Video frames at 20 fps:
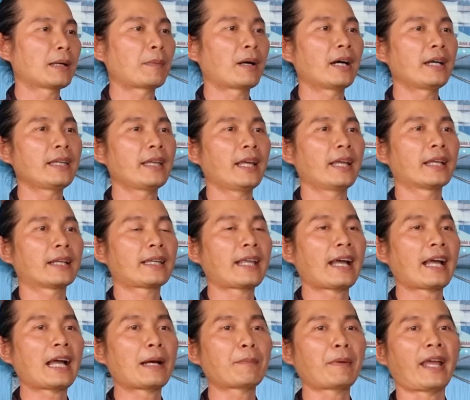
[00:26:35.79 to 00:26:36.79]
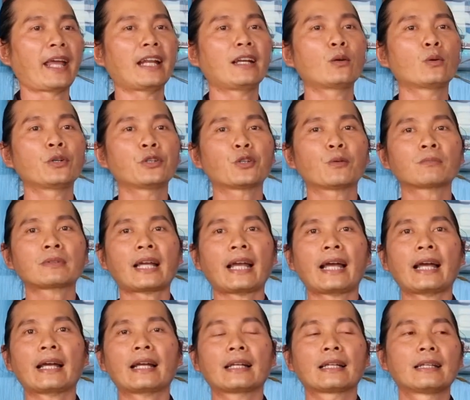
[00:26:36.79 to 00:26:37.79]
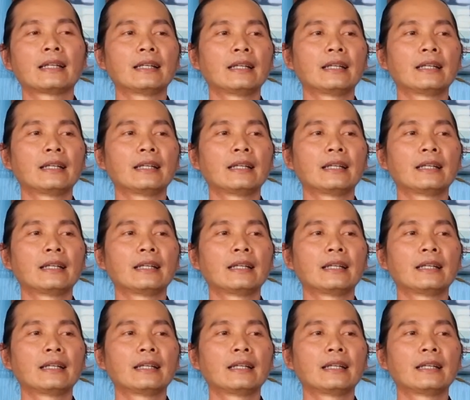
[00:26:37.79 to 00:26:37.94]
là bởi vì cha mẹ nuôi chúng ta